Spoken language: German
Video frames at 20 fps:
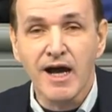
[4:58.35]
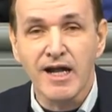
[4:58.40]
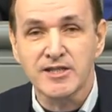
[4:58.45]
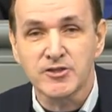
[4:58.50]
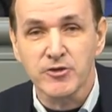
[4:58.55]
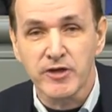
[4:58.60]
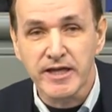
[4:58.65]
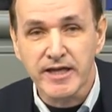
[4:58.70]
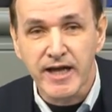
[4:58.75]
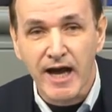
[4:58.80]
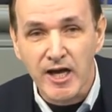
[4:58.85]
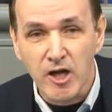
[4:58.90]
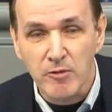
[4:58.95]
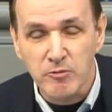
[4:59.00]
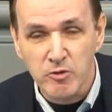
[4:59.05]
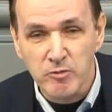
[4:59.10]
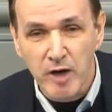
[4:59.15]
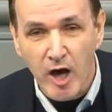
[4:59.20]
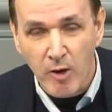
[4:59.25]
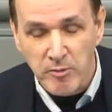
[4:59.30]
Also egal,
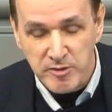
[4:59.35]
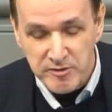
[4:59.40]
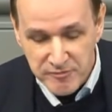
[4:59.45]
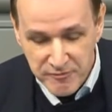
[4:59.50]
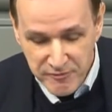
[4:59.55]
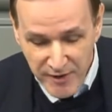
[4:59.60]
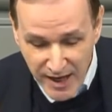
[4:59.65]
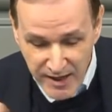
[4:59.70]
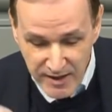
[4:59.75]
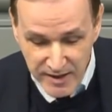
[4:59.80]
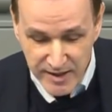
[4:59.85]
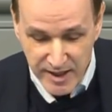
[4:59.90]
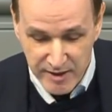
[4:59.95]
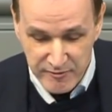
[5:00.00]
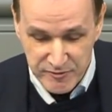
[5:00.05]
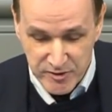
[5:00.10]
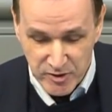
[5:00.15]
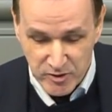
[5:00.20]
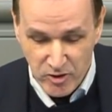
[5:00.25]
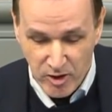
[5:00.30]
ob überhaupt
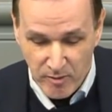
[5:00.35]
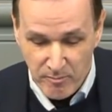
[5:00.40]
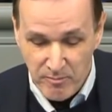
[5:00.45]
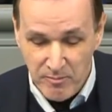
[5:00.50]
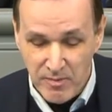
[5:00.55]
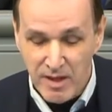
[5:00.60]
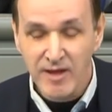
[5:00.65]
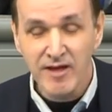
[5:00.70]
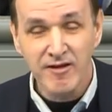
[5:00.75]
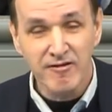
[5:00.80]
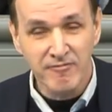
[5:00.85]
Fachkräfte kommen,